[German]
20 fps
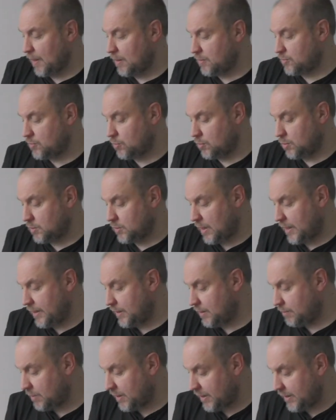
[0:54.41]
So und
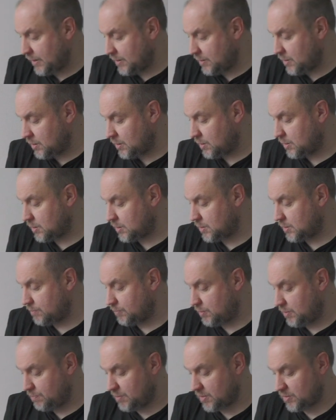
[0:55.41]
allgemein,
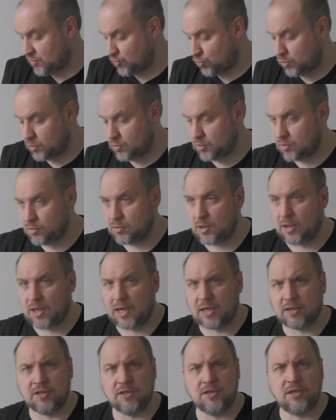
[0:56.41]
ähm, die Person
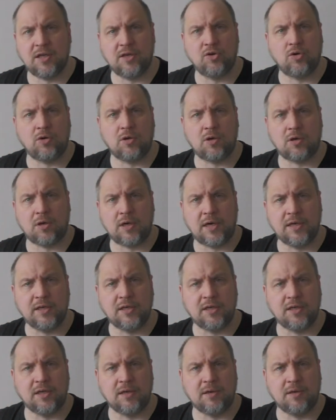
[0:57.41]
hatte dann noch
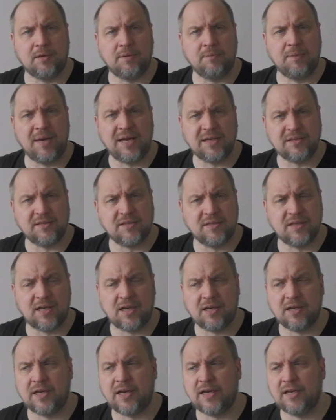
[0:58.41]
einige
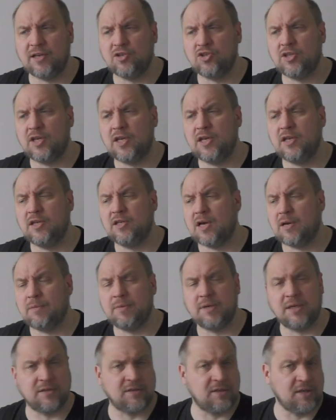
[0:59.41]
Mask-Sachen reingestellt. Da
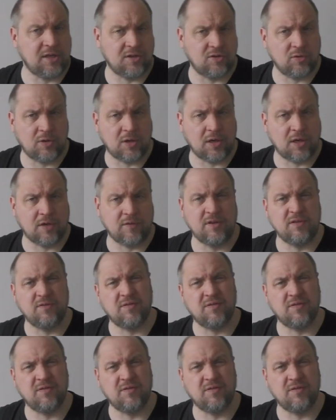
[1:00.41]
habe ich jetzt nicht zugegriffen.